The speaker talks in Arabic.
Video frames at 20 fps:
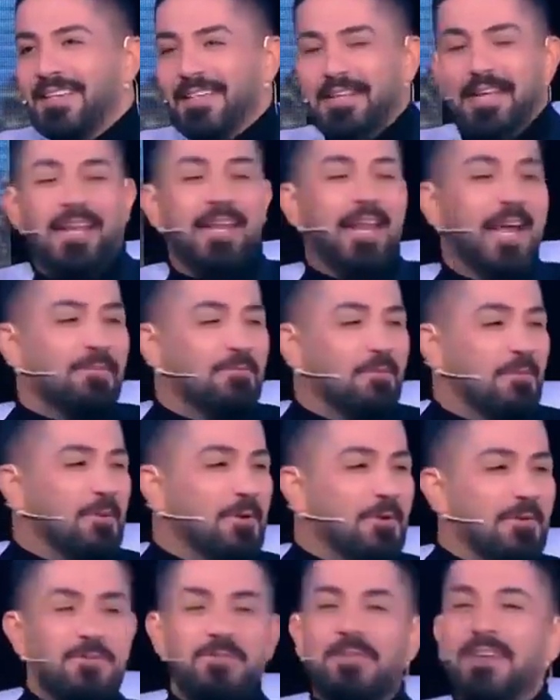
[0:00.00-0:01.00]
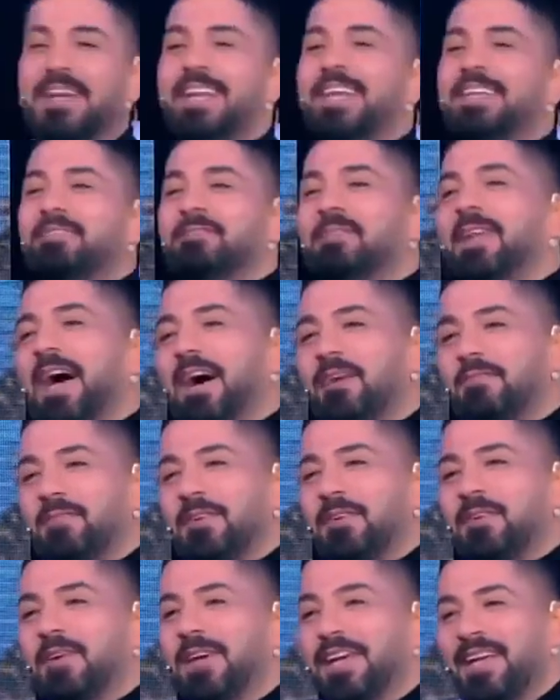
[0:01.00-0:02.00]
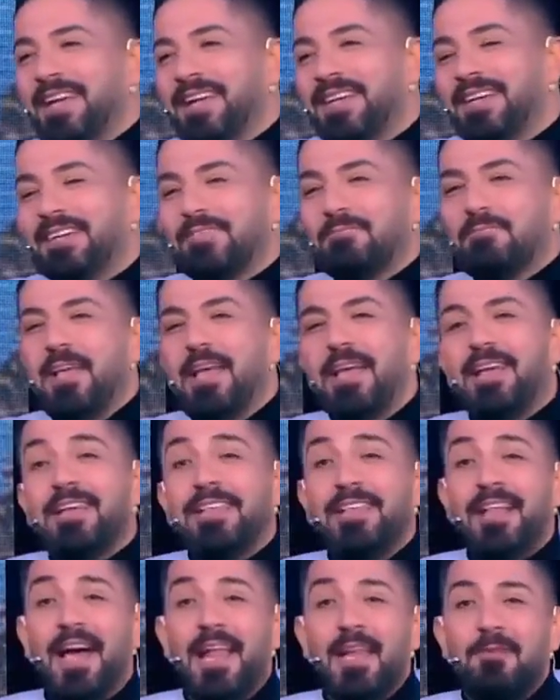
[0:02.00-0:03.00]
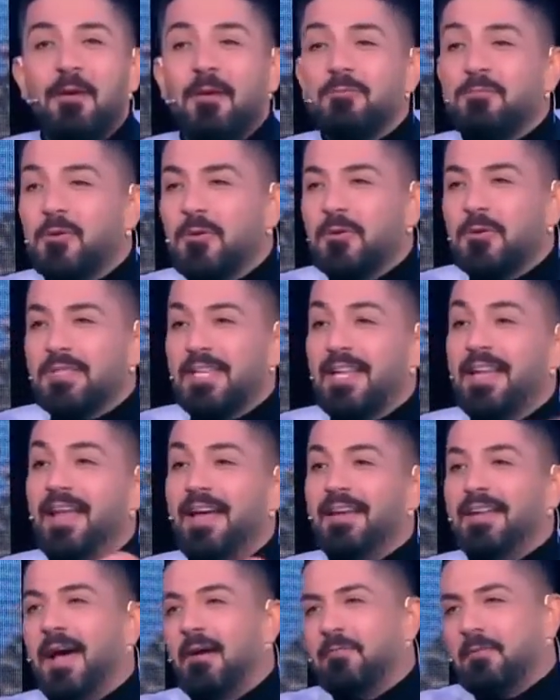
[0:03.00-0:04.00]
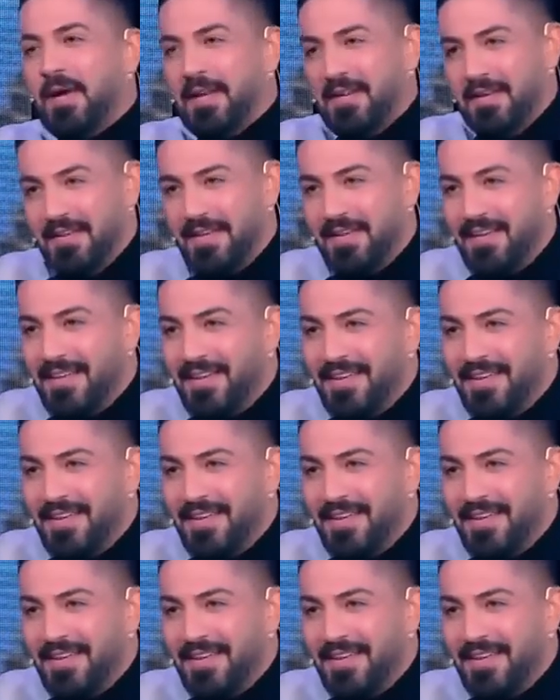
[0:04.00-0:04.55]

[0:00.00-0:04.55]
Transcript: يعني قد ما بيكون في ناس بالحفل وهيك بلاقي كل العالم عم ترقص الا انا عم غني